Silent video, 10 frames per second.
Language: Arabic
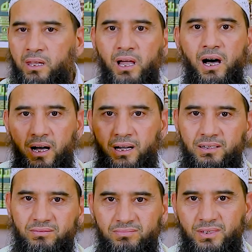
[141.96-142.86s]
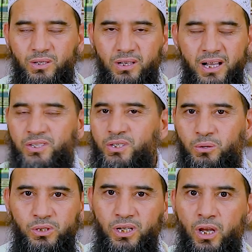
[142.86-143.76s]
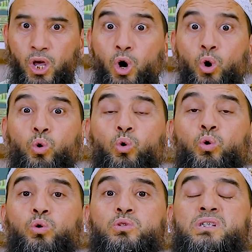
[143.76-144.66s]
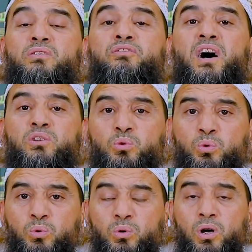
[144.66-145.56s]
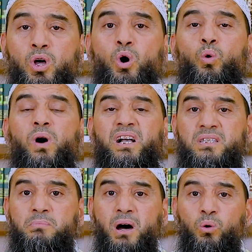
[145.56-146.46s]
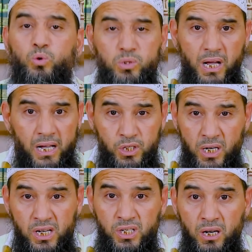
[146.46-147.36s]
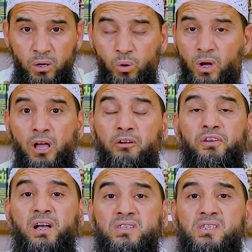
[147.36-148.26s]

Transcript: الله عز وجل صفاته واسماءه جل جلاله فيها